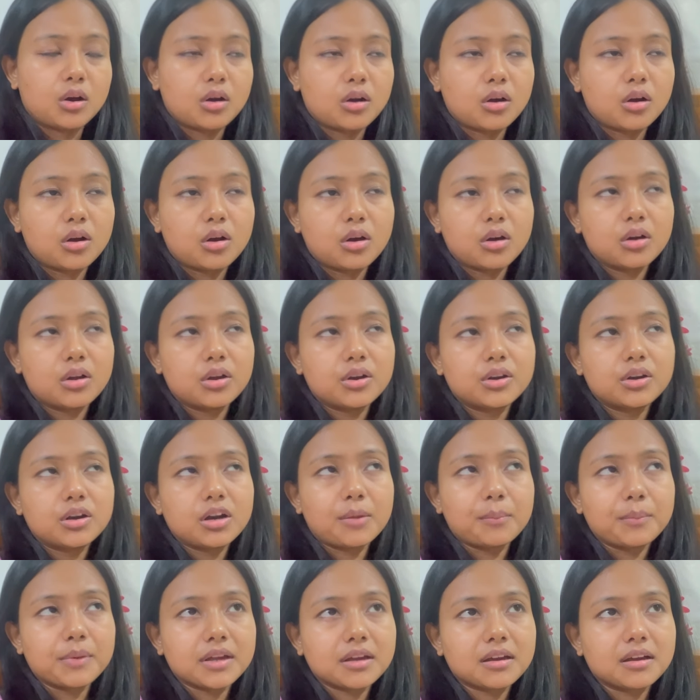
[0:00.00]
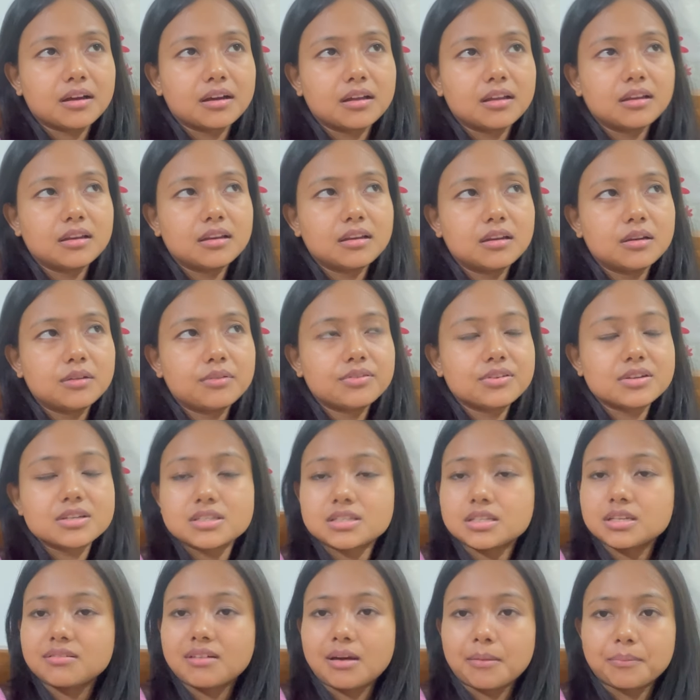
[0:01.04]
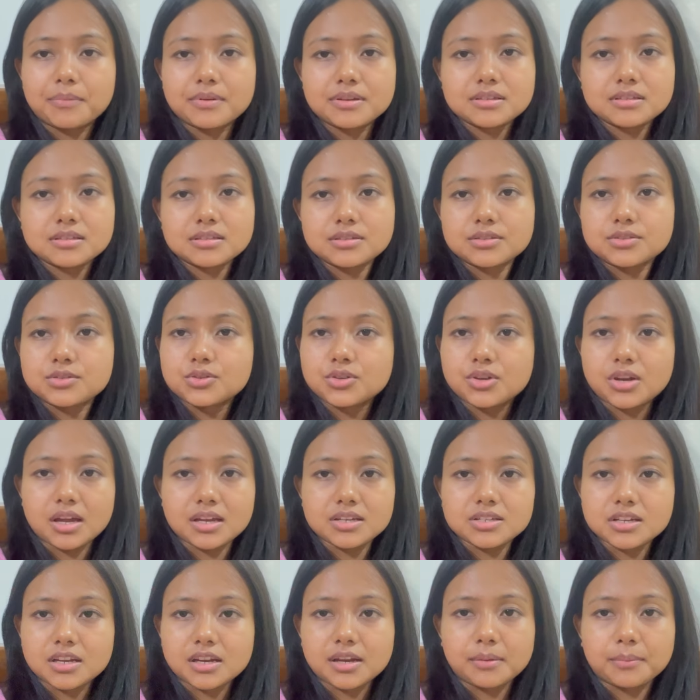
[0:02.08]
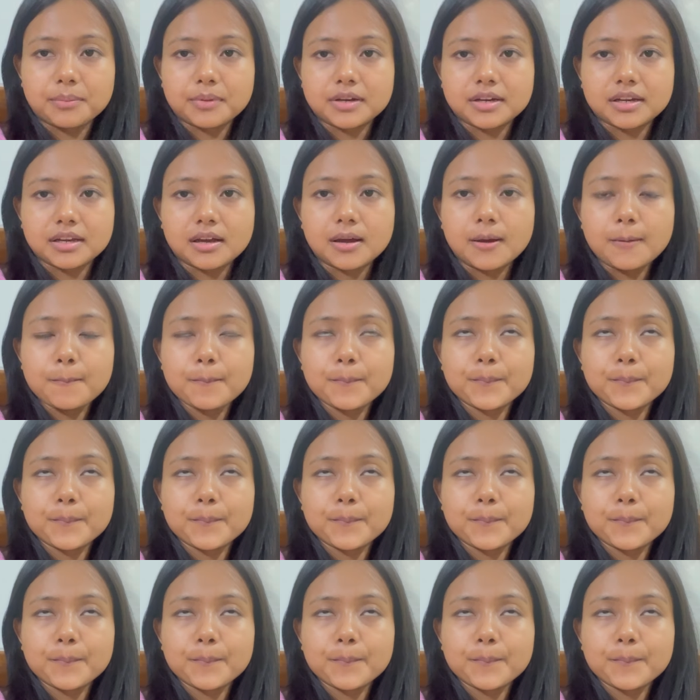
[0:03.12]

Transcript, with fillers: और हमें कल फिर से वापस जुनाई जाना पड़ेगा